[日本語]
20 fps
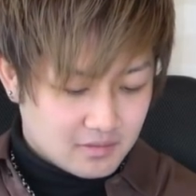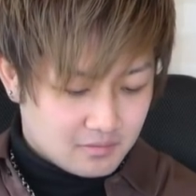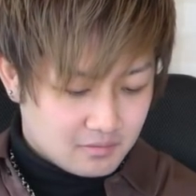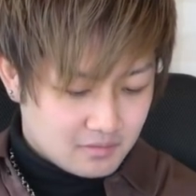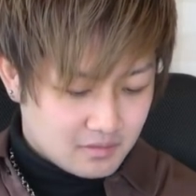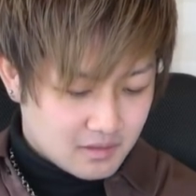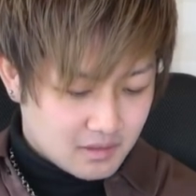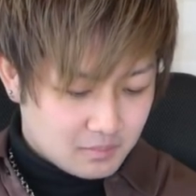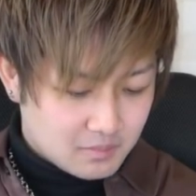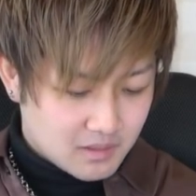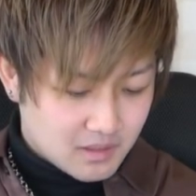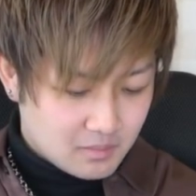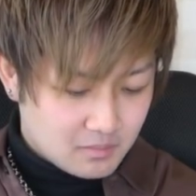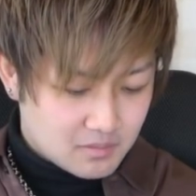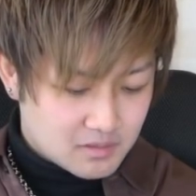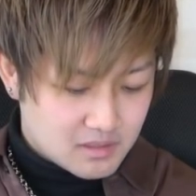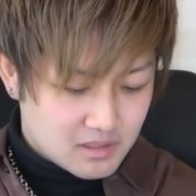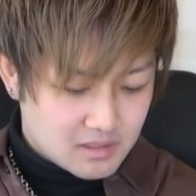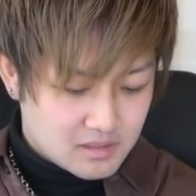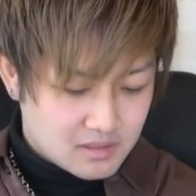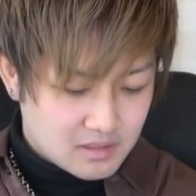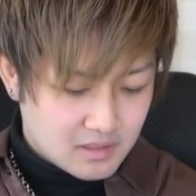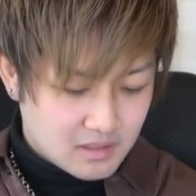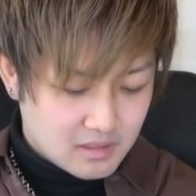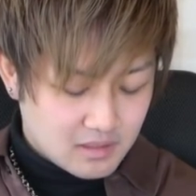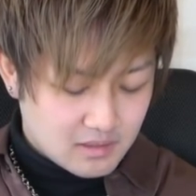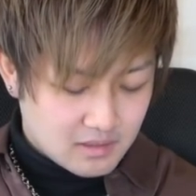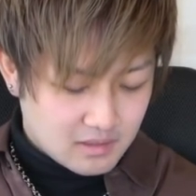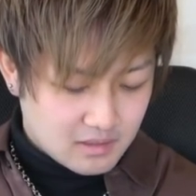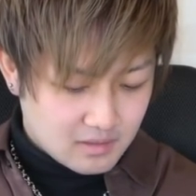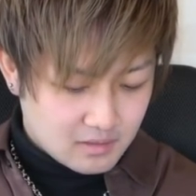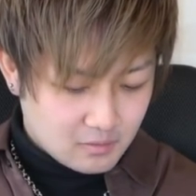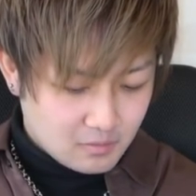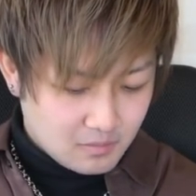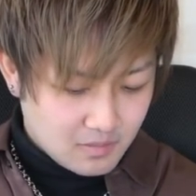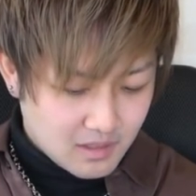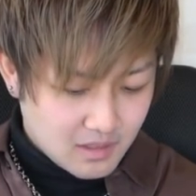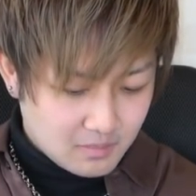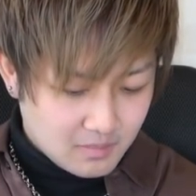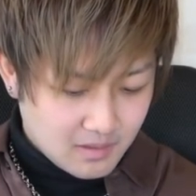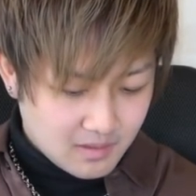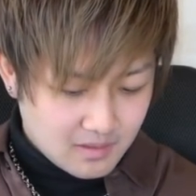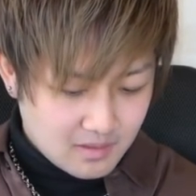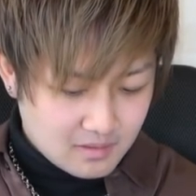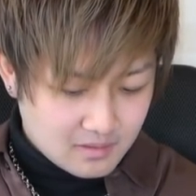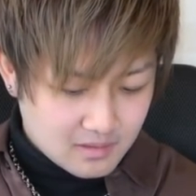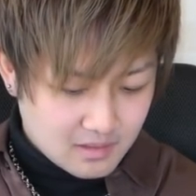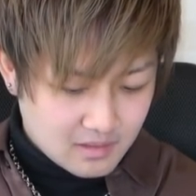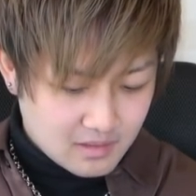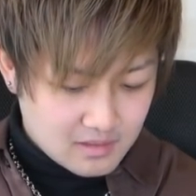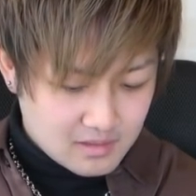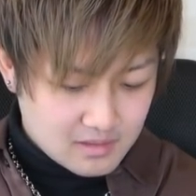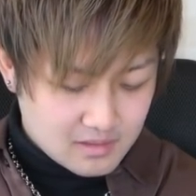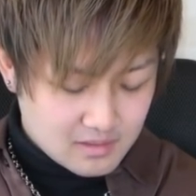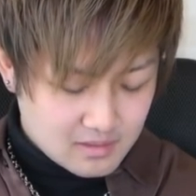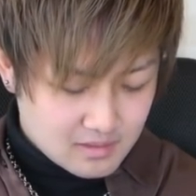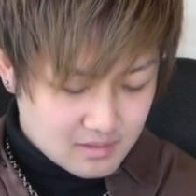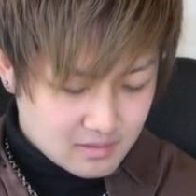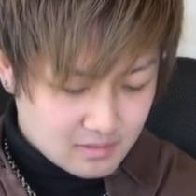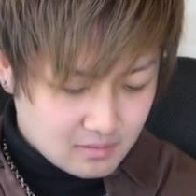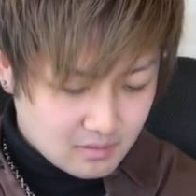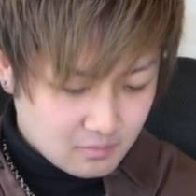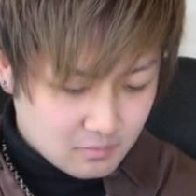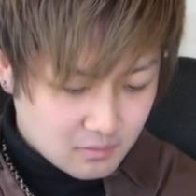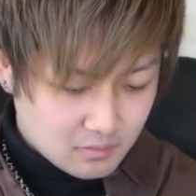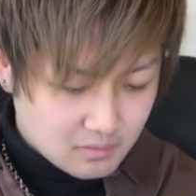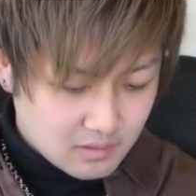これはやっぱ気持ちいいですね止まれば確定ですクリーム